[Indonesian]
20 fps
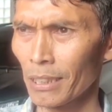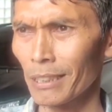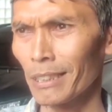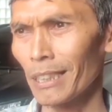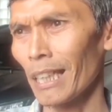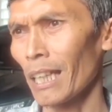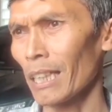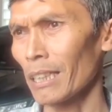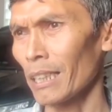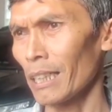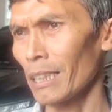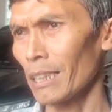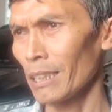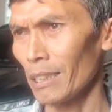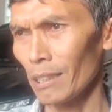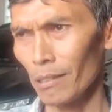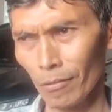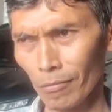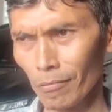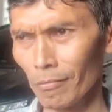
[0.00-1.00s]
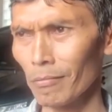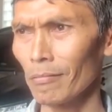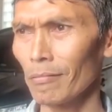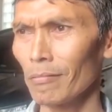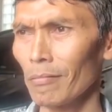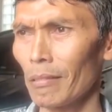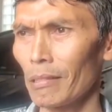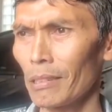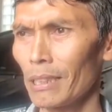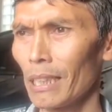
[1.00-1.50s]
secara teknis
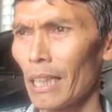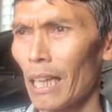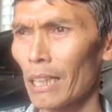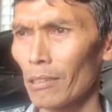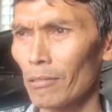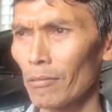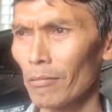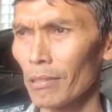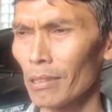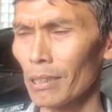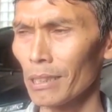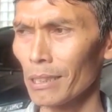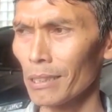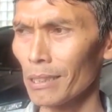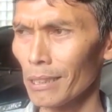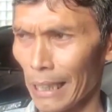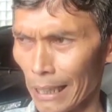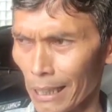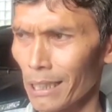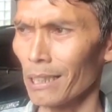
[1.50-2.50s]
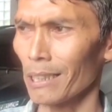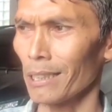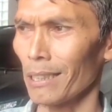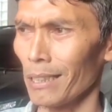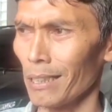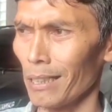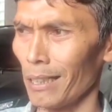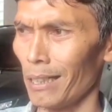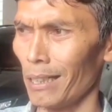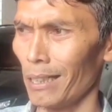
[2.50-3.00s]
itu diatur di
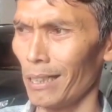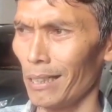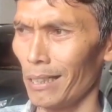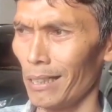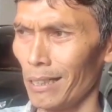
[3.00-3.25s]
teknis ada